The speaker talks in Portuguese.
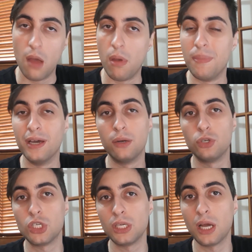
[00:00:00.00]
Bebiano
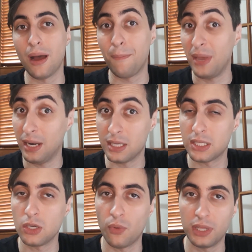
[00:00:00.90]
tinha apenas
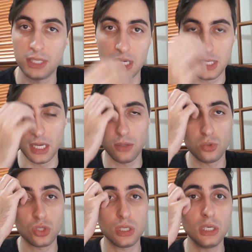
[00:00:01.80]
56
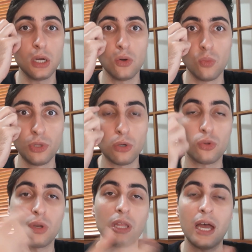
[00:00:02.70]
anos e ganhou muita
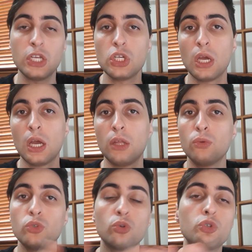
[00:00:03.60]
notoriedade
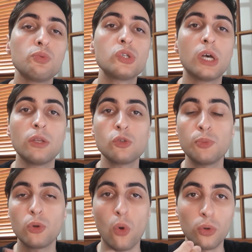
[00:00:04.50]
nos últimos anos
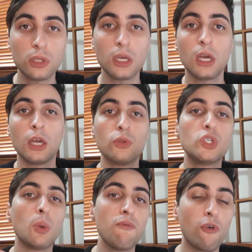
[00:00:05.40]
por conta do
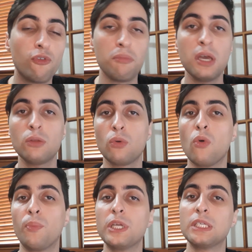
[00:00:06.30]
seu envolvimento
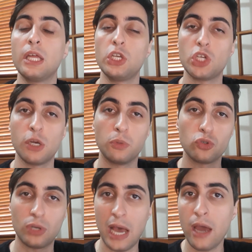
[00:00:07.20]
com o presidente Jair
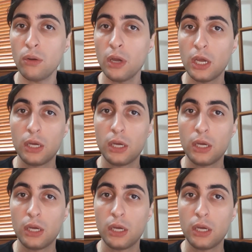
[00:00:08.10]
Bolsonaro,